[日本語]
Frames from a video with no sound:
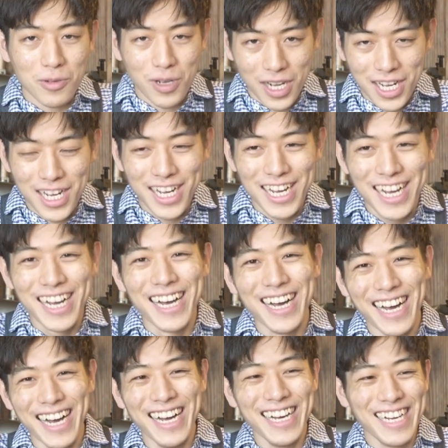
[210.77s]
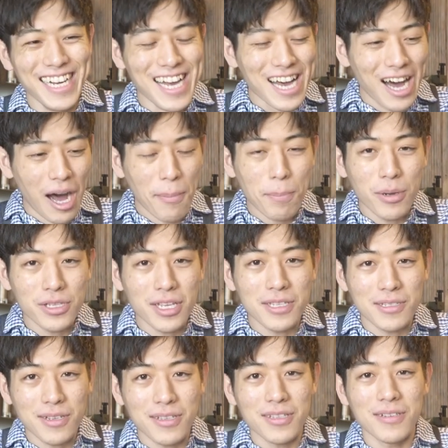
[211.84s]
とか「アッパー何
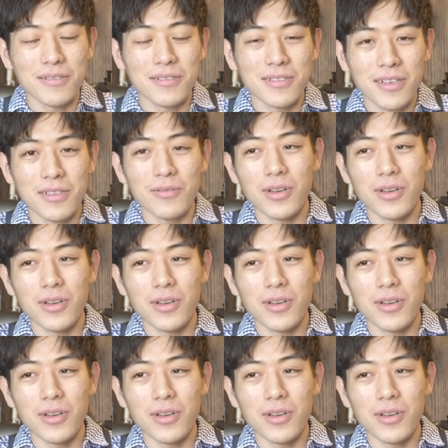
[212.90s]
使ってるんですか?」